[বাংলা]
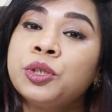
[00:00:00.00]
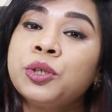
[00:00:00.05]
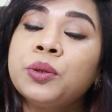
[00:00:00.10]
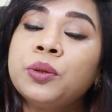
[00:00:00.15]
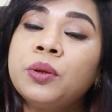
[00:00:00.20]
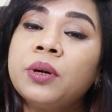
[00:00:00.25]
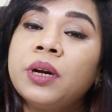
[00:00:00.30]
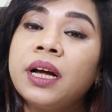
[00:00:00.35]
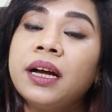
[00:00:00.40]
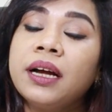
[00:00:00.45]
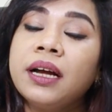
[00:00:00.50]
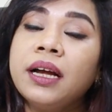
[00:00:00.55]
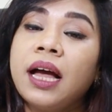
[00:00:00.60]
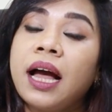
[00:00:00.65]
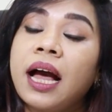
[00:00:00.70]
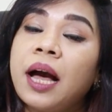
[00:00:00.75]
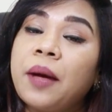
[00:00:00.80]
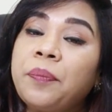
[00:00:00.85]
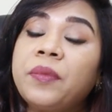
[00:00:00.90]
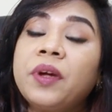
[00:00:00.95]
সুতরাং
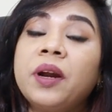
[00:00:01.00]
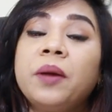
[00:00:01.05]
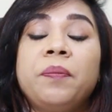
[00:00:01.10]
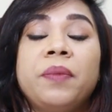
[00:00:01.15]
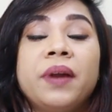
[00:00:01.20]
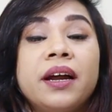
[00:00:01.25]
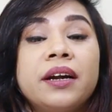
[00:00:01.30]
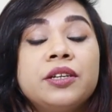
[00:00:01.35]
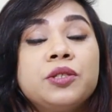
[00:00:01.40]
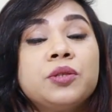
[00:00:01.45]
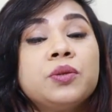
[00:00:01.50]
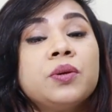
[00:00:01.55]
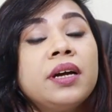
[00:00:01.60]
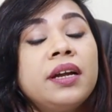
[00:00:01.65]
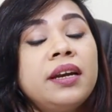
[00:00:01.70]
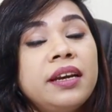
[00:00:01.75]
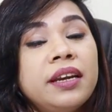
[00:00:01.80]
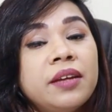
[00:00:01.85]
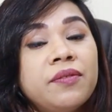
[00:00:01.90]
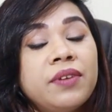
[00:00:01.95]
আপনার ব্লাড
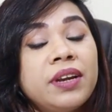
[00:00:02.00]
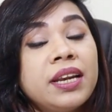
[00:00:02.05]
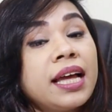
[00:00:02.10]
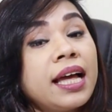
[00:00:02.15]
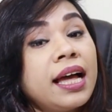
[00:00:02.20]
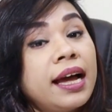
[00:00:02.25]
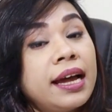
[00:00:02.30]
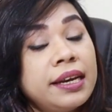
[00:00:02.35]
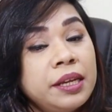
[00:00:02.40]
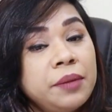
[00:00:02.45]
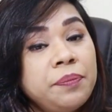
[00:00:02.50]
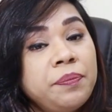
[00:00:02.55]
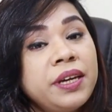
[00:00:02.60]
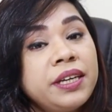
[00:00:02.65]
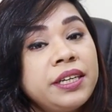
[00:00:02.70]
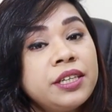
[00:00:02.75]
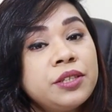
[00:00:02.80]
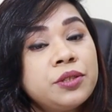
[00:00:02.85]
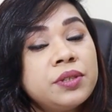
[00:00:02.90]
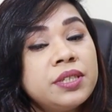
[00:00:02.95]
সুগার লেভেল খালি
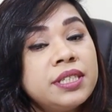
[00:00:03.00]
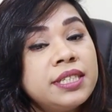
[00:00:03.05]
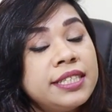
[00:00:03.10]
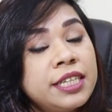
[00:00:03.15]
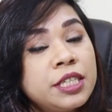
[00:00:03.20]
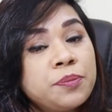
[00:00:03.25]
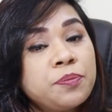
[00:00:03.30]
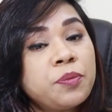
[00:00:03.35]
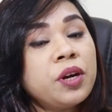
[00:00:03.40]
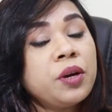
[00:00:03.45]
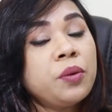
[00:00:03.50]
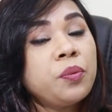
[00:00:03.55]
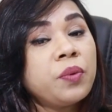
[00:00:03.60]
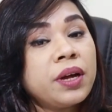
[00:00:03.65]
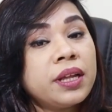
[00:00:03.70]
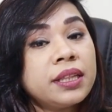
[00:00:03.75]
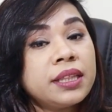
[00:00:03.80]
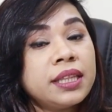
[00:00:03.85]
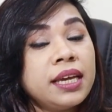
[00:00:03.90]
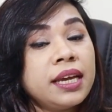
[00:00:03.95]
পেটে যদি সিক্স পয়েন্ট
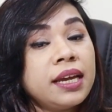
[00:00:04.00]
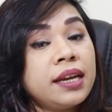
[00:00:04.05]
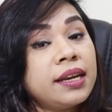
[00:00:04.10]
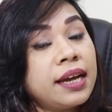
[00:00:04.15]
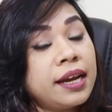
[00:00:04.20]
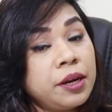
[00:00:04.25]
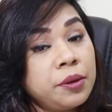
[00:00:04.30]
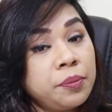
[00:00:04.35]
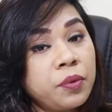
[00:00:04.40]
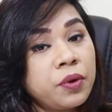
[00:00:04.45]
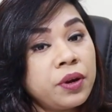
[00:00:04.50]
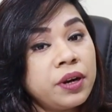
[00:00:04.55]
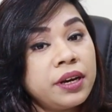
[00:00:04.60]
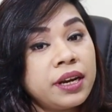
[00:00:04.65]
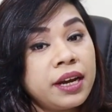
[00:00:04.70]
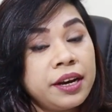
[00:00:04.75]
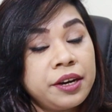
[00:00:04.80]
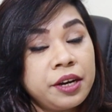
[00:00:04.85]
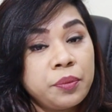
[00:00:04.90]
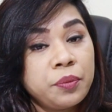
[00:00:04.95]
ওয়ান থেকে নাইন পয়েন্ট
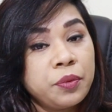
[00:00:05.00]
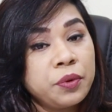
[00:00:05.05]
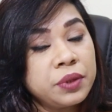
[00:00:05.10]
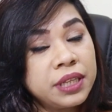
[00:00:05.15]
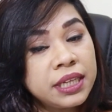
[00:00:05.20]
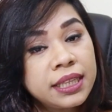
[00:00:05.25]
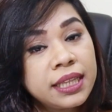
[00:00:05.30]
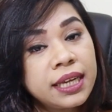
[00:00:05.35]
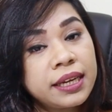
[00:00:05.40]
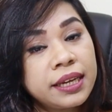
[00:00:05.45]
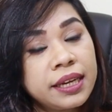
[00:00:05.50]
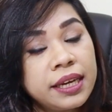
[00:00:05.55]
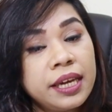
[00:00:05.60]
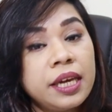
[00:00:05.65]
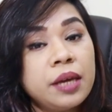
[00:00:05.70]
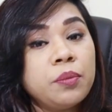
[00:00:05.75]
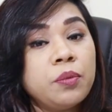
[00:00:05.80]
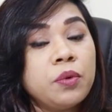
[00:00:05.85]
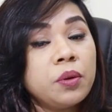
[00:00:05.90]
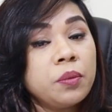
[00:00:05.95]
মধ্যে থাকে
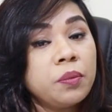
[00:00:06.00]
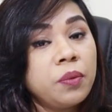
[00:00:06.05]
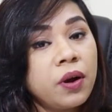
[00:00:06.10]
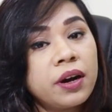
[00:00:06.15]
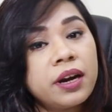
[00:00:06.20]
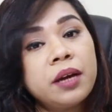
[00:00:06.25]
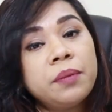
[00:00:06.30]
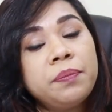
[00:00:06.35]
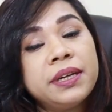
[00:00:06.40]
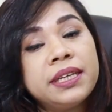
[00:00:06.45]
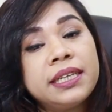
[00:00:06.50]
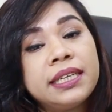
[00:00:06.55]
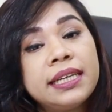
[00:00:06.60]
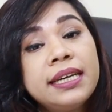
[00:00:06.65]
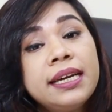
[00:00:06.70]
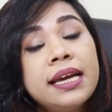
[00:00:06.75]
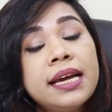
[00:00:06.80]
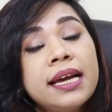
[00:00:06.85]
এবং ভরা পেটে